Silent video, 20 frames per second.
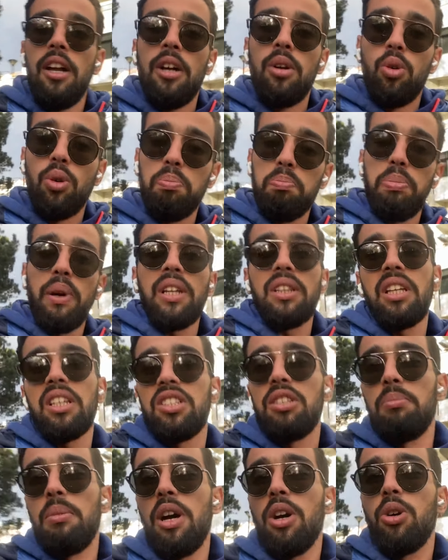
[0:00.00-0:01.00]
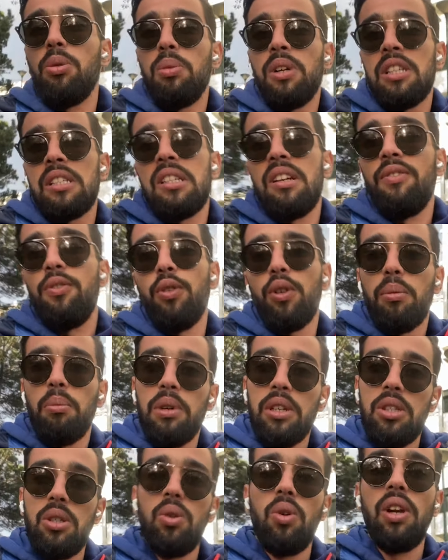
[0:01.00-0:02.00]
ونبارطاجي معكم لي
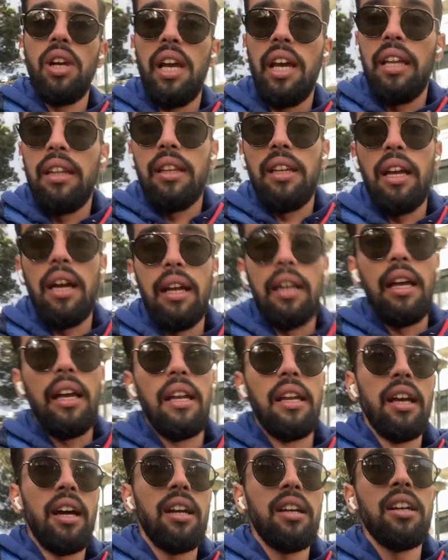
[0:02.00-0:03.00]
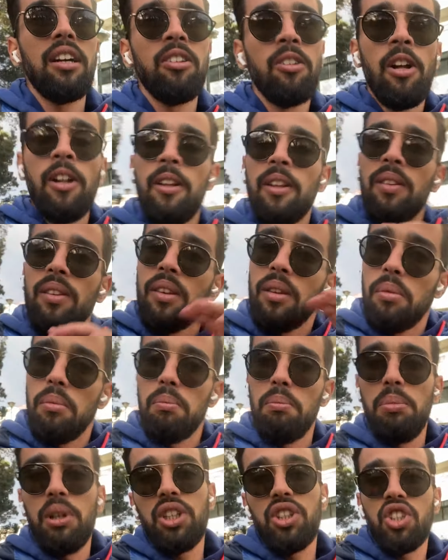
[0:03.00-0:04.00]
زانفورماسيون اللي عندي انا هنايا
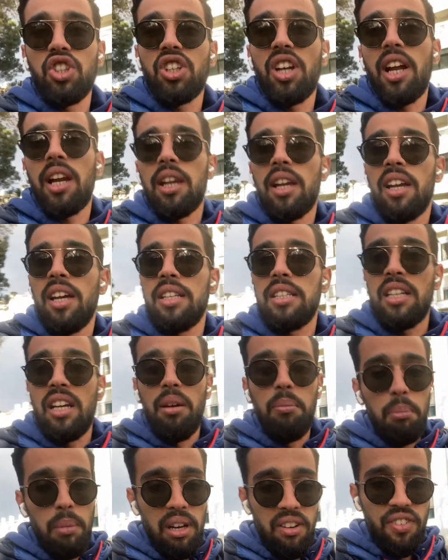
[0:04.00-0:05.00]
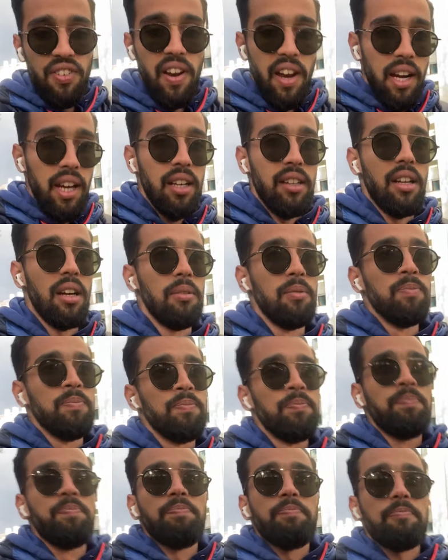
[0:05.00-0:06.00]
باش ان شاء الله تعمل الفائده
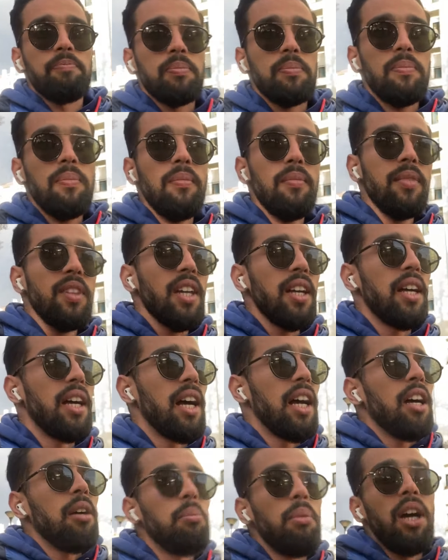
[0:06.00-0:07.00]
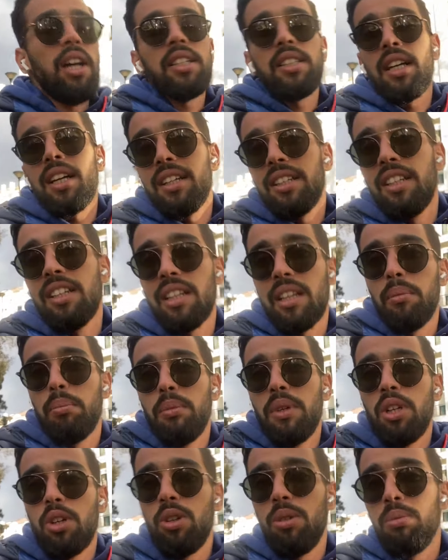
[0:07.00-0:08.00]
اهم حاجه غادي نطلب
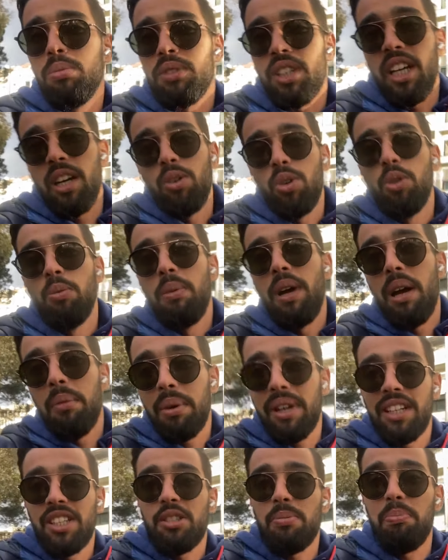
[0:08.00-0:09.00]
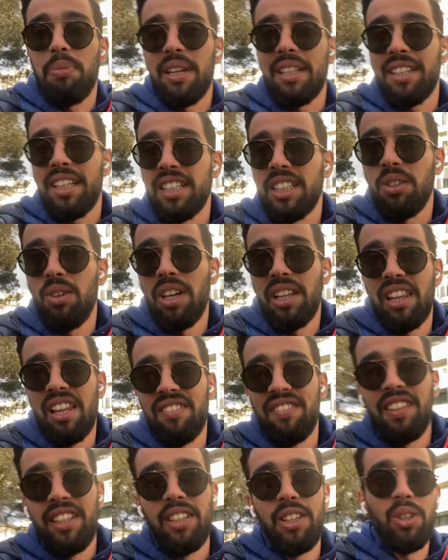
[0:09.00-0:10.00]
منكم تحاولوا ما امكن تبارطاجيو هاد لا
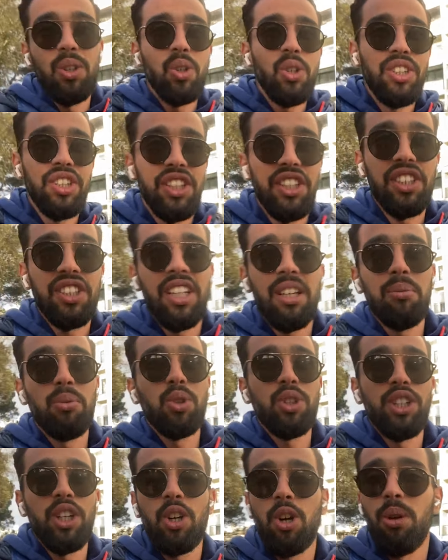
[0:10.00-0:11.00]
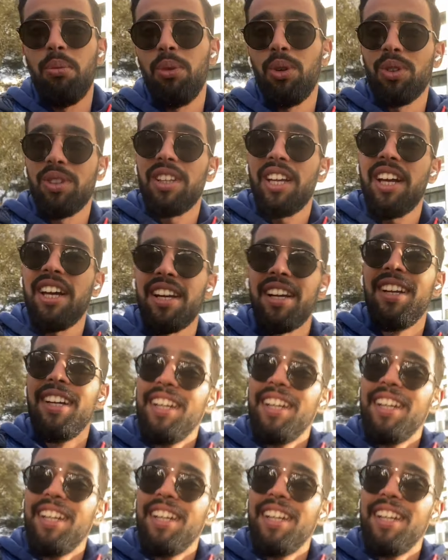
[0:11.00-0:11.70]
فيديو شي جيم وشي كومونتير